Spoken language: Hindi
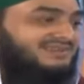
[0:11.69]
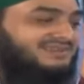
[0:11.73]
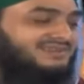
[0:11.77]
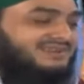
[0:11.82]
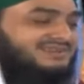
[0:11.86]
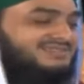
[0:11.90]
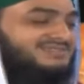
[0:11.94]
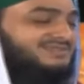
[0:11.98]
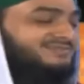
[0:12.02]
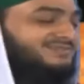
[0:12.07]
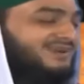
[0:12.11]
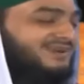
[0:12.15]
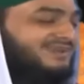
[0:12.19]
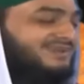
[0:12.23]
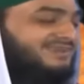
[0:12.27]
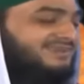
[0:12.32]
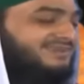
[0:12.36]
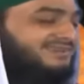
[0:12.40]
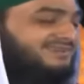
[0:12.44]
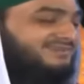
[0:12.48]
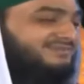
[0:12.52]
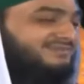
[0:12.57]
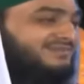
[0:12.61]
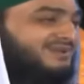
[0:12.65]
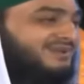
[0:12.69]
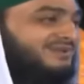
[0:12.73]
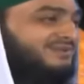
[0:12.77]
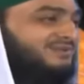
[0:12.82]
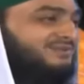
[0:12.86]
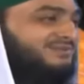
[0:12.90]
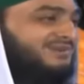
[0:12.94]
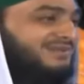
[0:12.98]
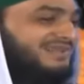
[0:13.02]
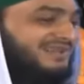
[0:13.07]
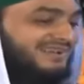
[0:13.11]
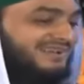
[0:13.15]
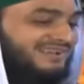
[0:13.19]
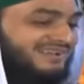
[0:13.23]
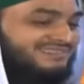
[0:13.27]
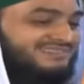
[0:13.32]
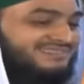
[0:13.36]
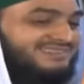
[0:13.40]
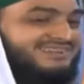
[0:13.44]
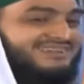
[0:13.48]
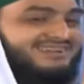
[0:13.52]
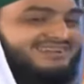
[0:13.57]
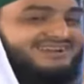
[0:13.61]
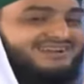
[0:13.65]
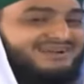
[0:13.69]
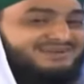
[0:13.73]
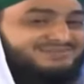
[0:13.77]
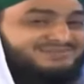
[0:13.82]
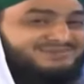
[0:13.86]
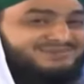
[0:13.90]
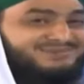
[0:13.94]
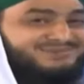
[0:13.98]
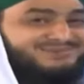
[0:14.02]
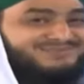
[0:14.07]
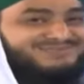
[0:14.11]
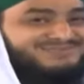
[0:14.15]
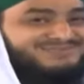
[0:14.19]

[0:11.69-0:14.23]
असद भाई पहले तो बताएं कैसा लग रहा है आपको